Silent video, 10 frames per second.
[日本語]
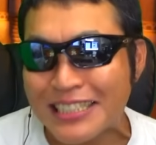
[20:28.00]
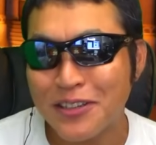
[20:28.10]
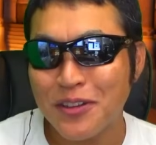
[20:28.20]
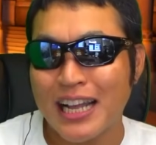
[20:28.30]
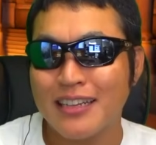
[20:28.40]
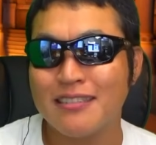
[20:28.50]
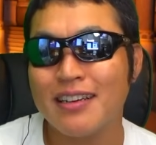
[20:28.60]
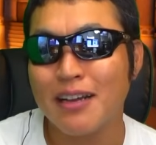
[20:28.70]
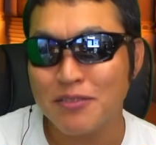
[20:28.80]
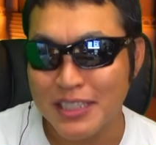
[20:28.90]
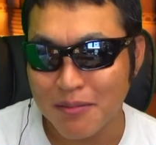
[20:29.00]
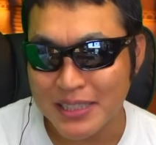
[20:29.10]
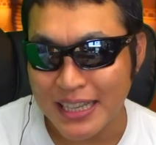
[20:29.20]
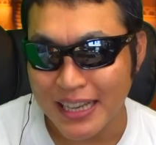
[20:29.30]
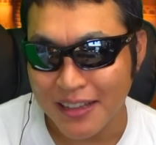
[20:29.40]
ちょっと格上かもしれ
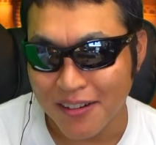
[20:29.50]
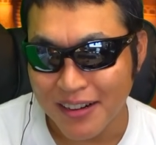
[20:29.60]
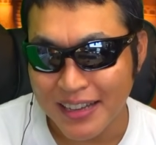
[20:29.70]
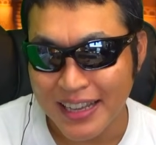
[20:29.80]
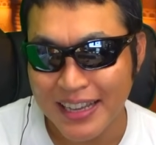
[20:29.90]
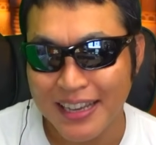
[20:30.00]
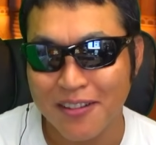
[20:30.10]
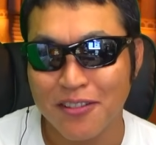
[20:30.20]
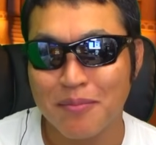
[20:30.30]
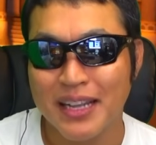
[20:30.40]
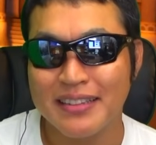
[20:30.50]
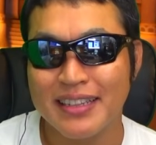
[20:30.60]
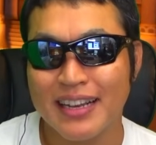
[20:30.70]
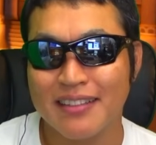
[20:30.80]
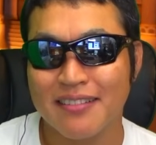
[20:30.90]
ませんけど、えー、この真ん
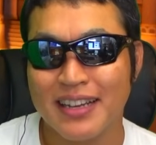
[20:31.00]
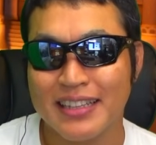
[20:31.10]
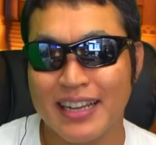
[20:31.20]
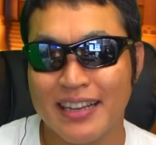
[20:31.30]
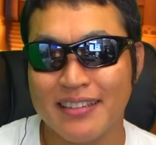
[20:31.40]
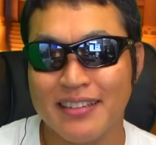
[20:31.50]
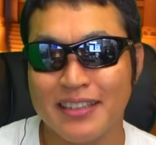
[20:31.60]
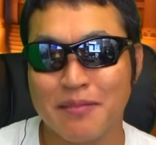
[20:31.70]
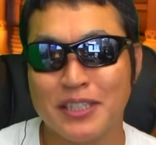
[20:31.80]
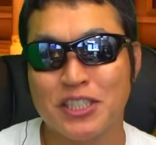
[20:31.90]
中の方、行きま